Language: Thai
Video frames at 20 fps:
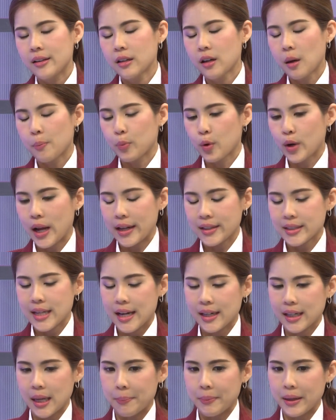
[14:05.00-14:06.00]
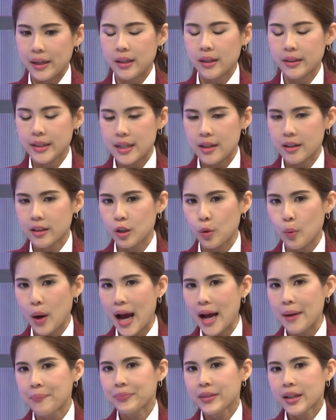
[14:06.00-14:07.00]
เรื่องของโปรดักชันกลับมาเรื่องนี้ก็คือ
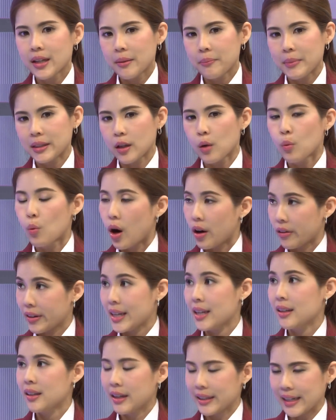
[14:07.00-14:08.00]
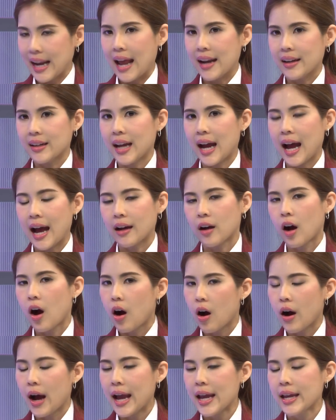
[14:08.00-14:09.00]
ว่าไม่ต้องวอรี่เรื่องนั้นนะคะข
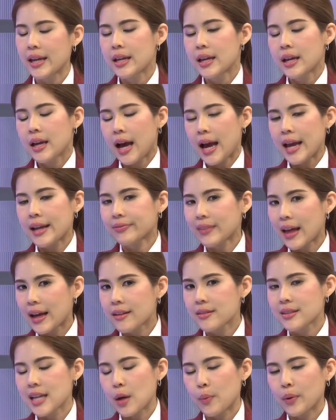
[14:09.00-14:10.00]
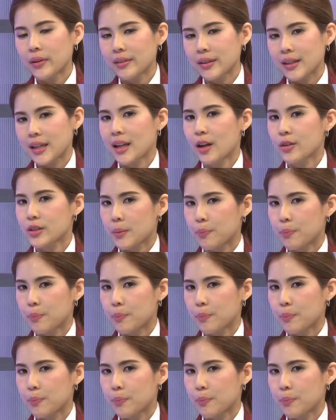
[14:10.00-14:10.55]
อให้ตั้งใจว่าสิ่งที่เรา